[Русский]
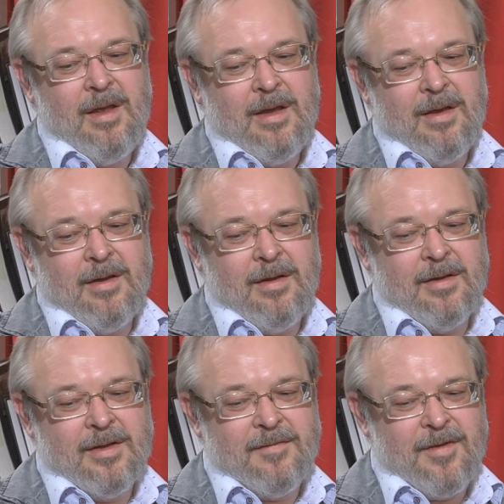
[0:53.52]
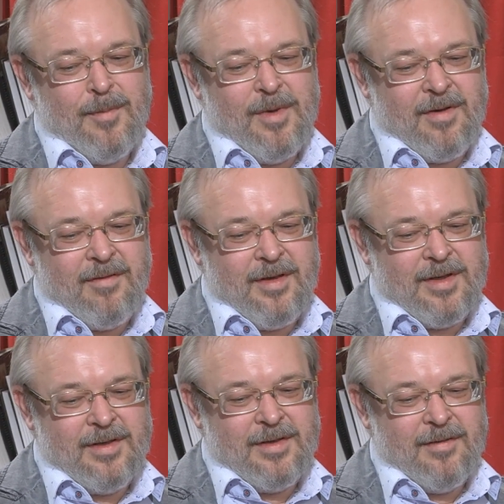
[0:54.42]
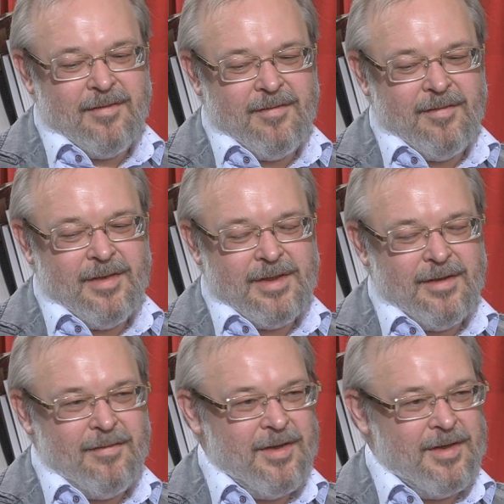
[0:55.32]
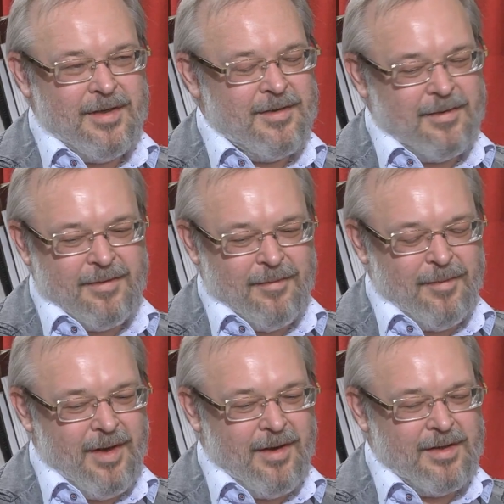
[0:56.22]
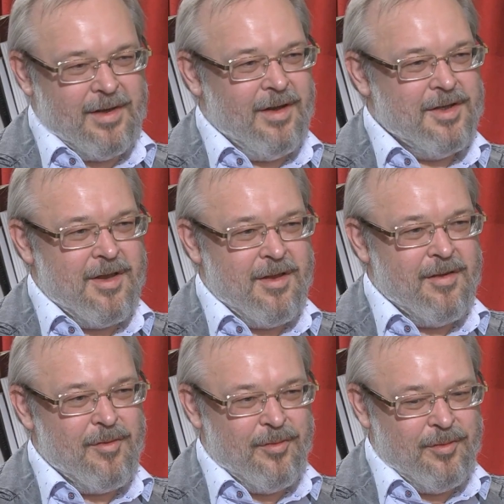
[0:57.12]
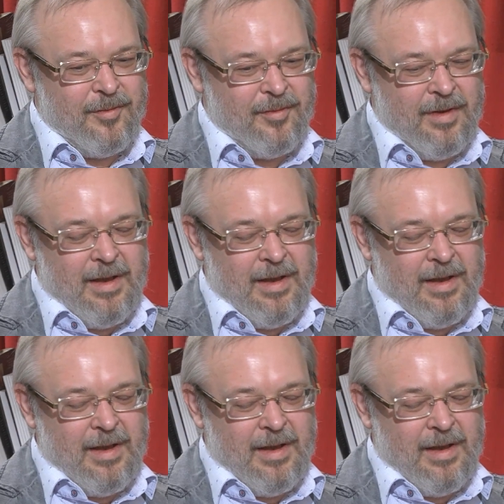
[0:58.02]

э, сформировался за 20 век, сейчас, э, мне кажется, окончательно рухнул.